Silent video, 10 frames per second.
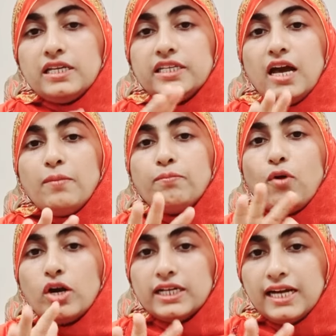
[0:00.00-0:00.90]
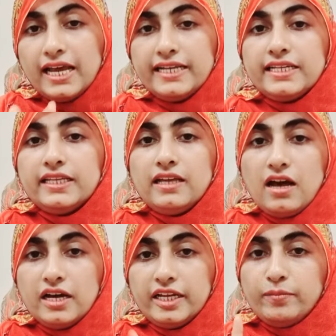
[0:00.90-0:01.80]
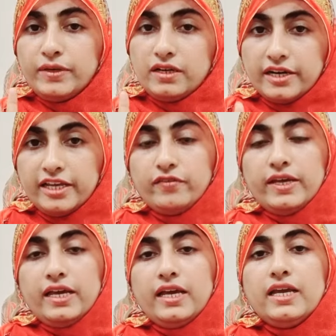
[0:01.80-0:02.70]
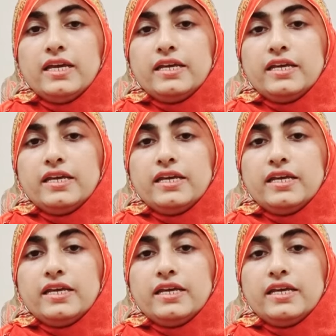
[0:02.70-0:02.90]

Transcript: या बॉर्डर लाइन के दहाने पे खड़े हुए हैं